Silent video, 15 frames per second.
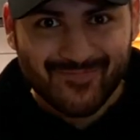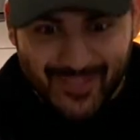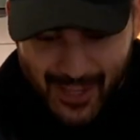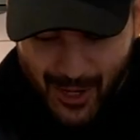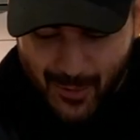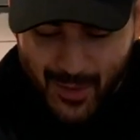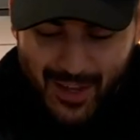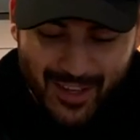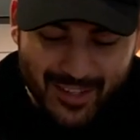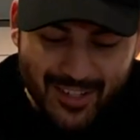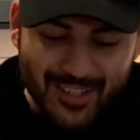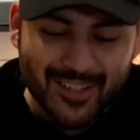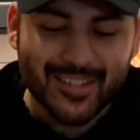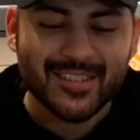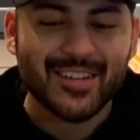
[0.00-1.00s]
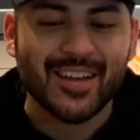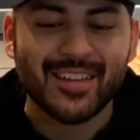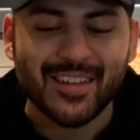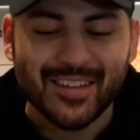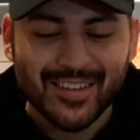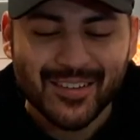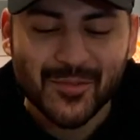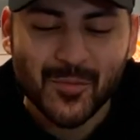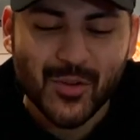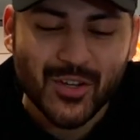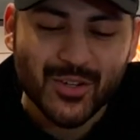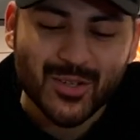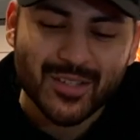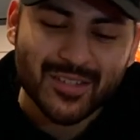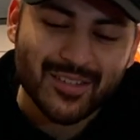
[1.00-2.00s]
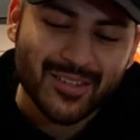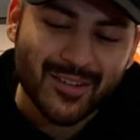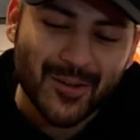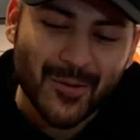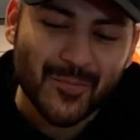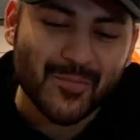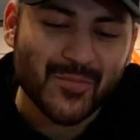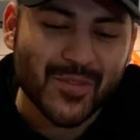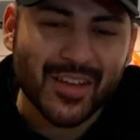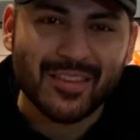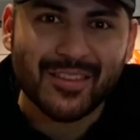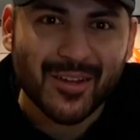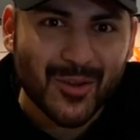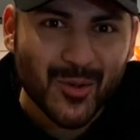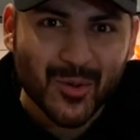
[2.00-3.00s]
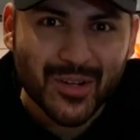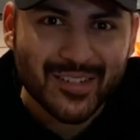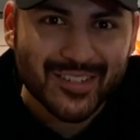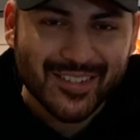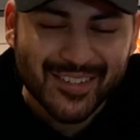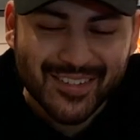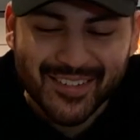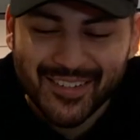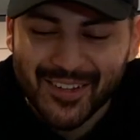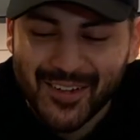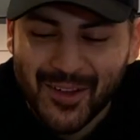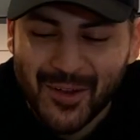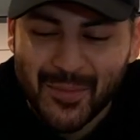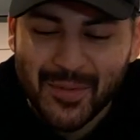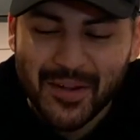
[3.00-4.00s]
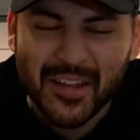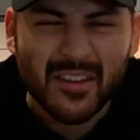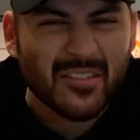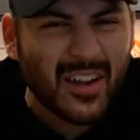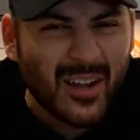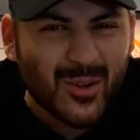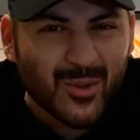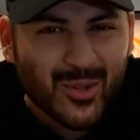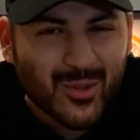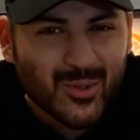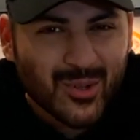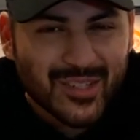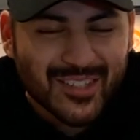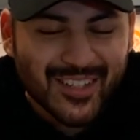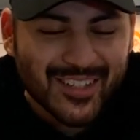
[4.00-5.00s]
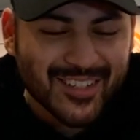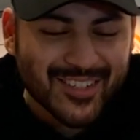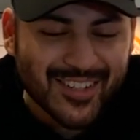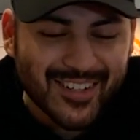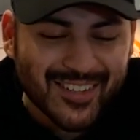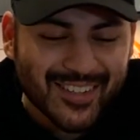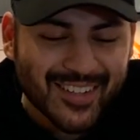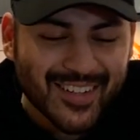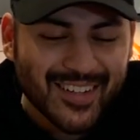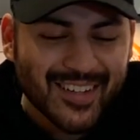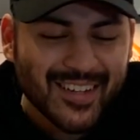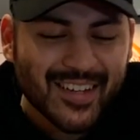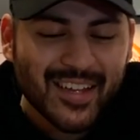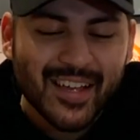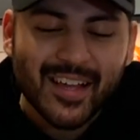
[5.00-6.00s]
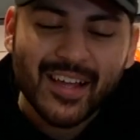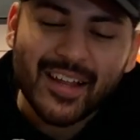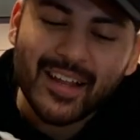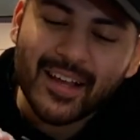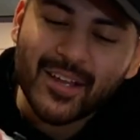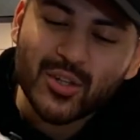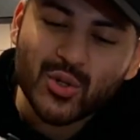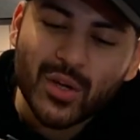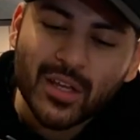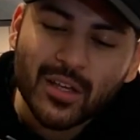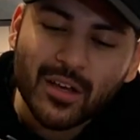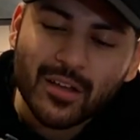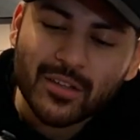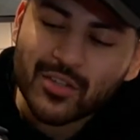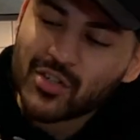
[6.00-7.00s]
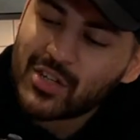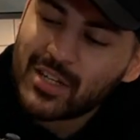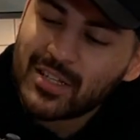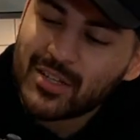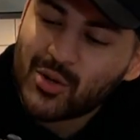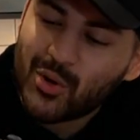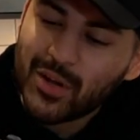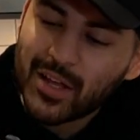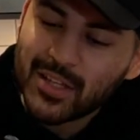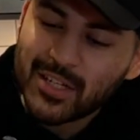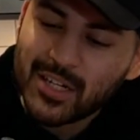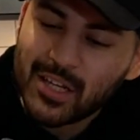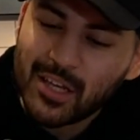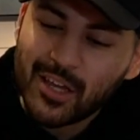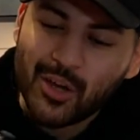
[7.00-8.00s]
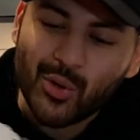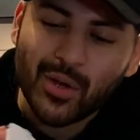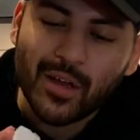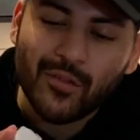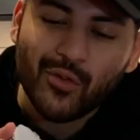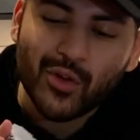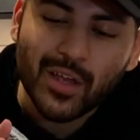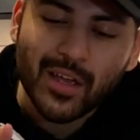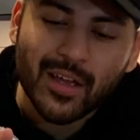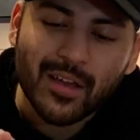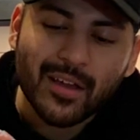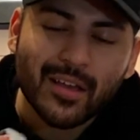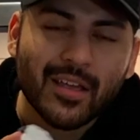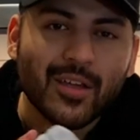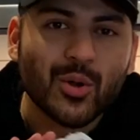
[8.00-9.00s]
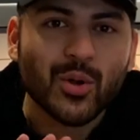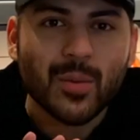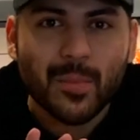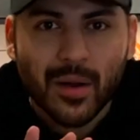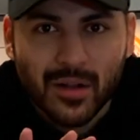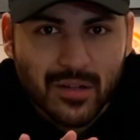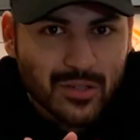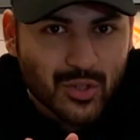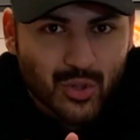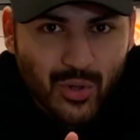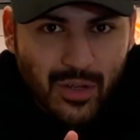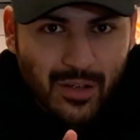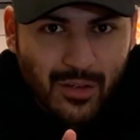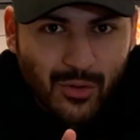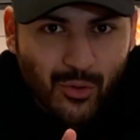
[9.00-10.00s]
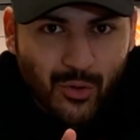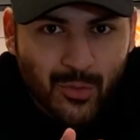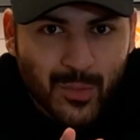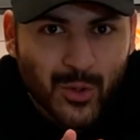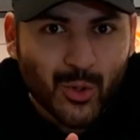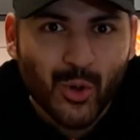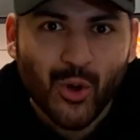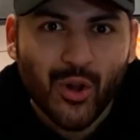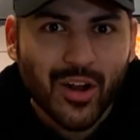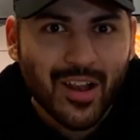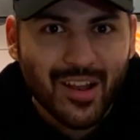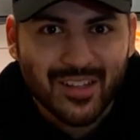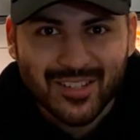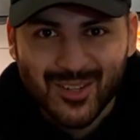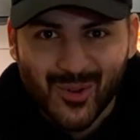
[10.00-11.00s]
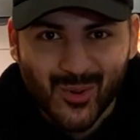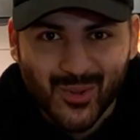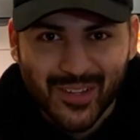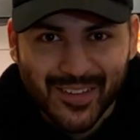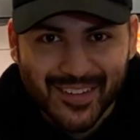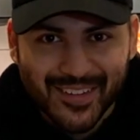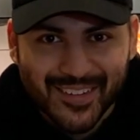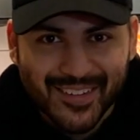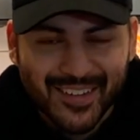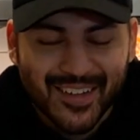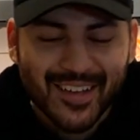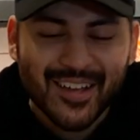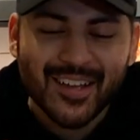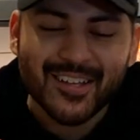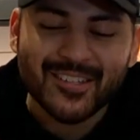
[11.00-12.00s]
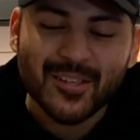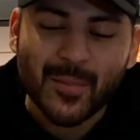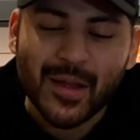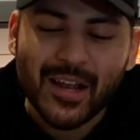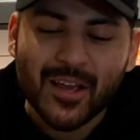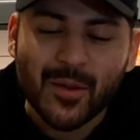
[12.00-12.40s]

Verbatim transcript: ये भी एक अच्छी चीज़ है आई थिंक बिकॉज गंदा नहीं होगा जल्दी बट ये वाइट होता थोड़ा ज़्यादा अच्छा लगता है लेकिन जो एक चीज़ इन्होंने अच्छी की हुई है वो ये है कि इन्होंने बटन जो है उनमें थोड़ा और क्लासी लुक दे दिया इससे पहले के